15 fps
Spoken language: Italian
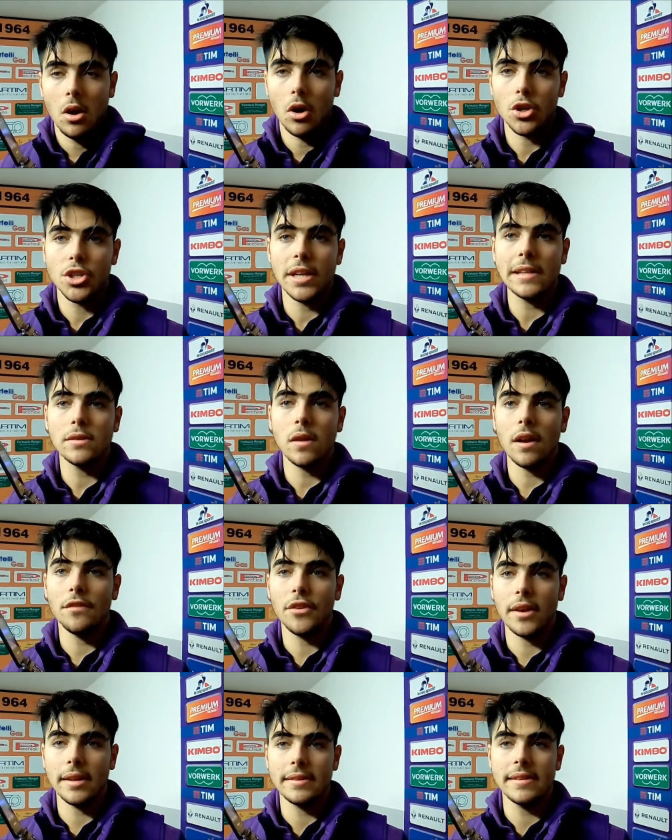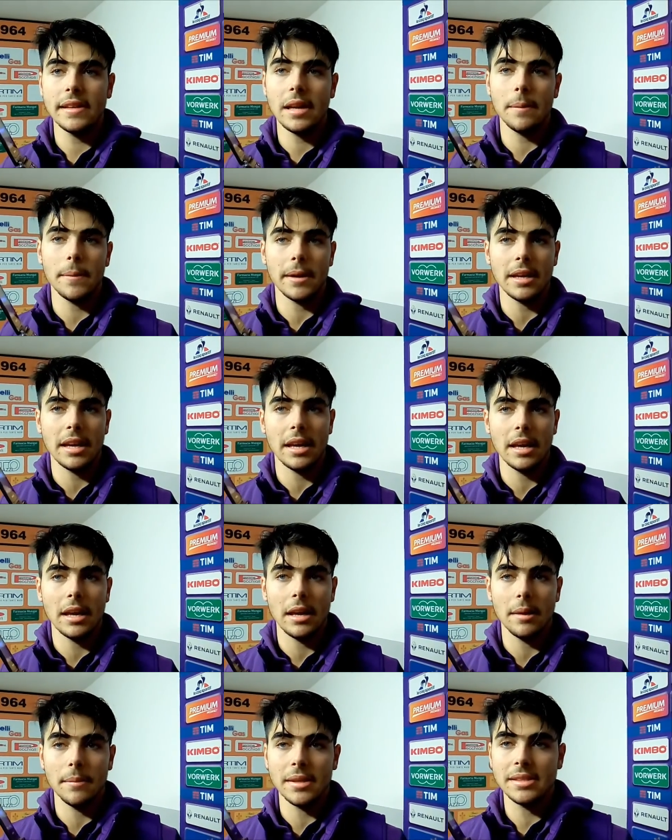Ho scelto la Fiorentina
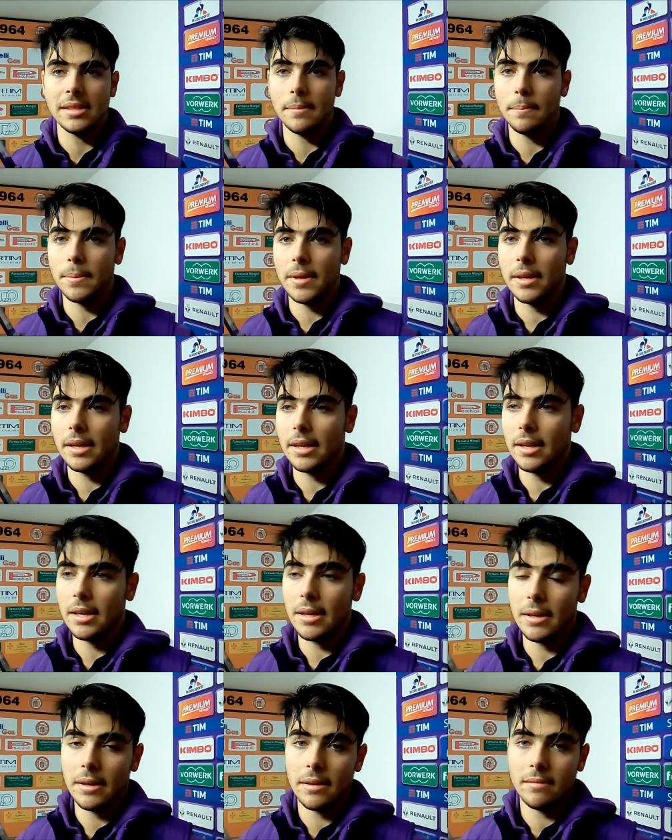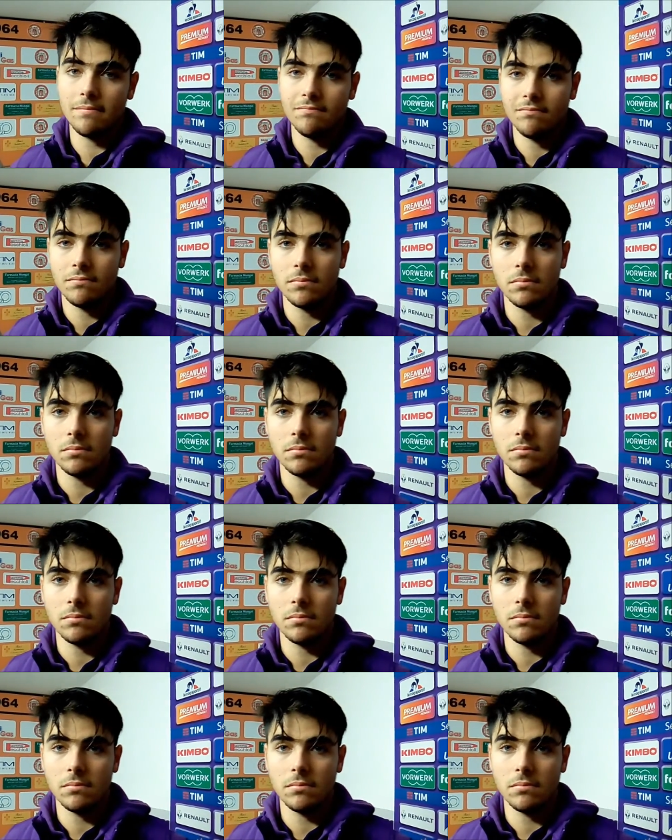perché mi è sempre